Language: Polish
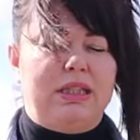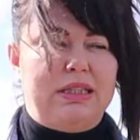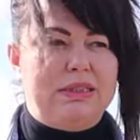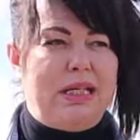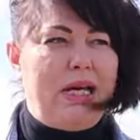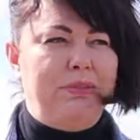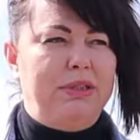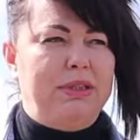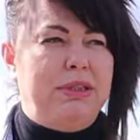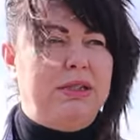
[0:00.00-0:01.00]

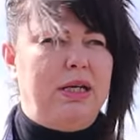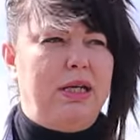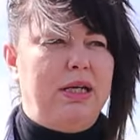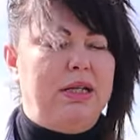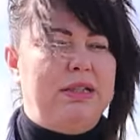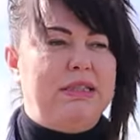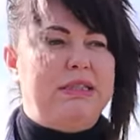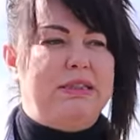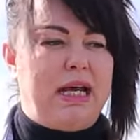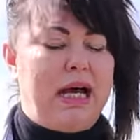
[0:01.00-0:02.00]
Czasami e,
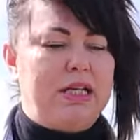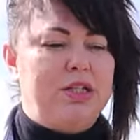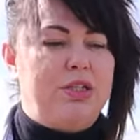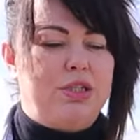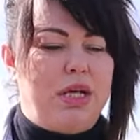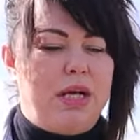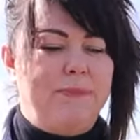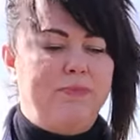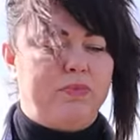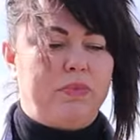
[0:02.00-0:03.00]
jest tak,
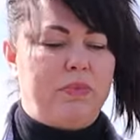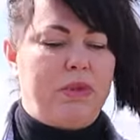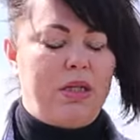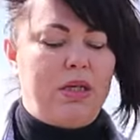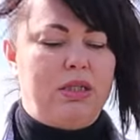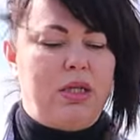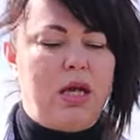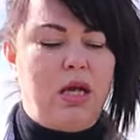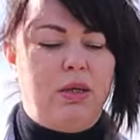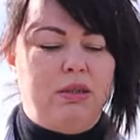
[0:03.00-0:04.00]
że mm,
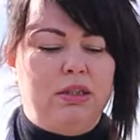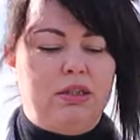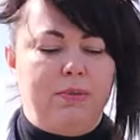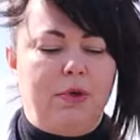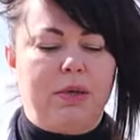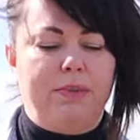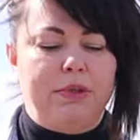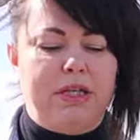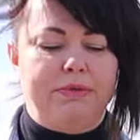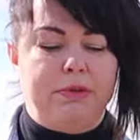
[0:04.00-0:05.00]
te niedobory
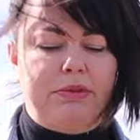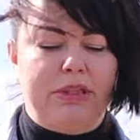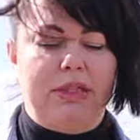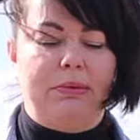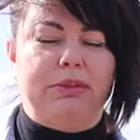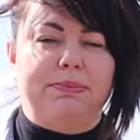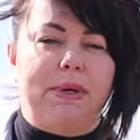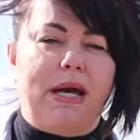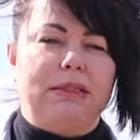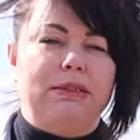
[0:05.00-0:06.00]
pojawią się nam z
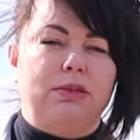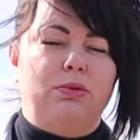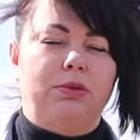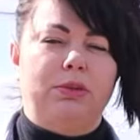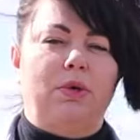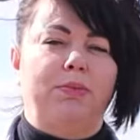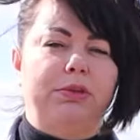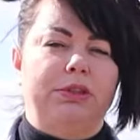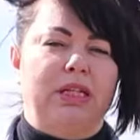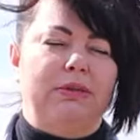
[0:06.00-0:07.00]
bardzo dużym
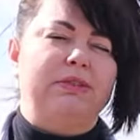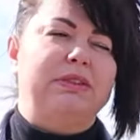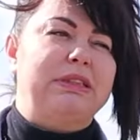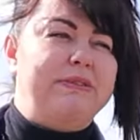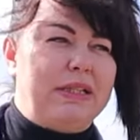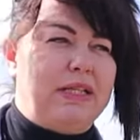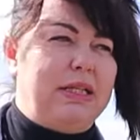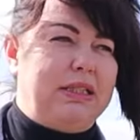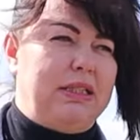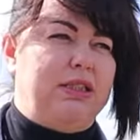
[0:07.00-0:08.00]
opóźnieniem. Zwykle
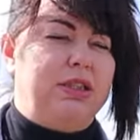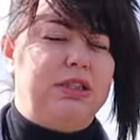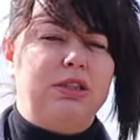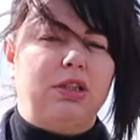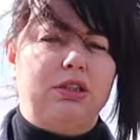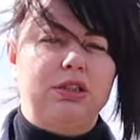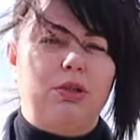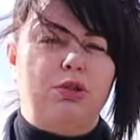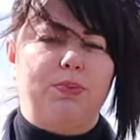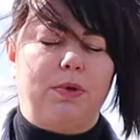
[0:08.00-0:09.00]
tak jest, że jeśli
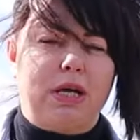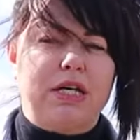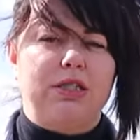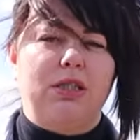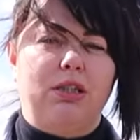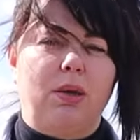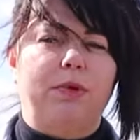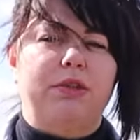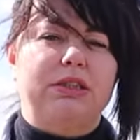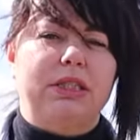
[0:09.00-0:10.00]
roślina już pokaże
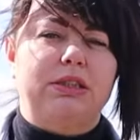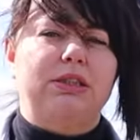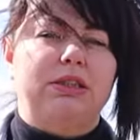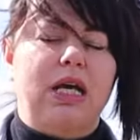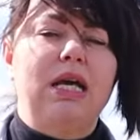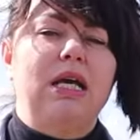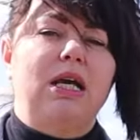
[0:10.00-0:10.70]
niedobór, to znaczy, że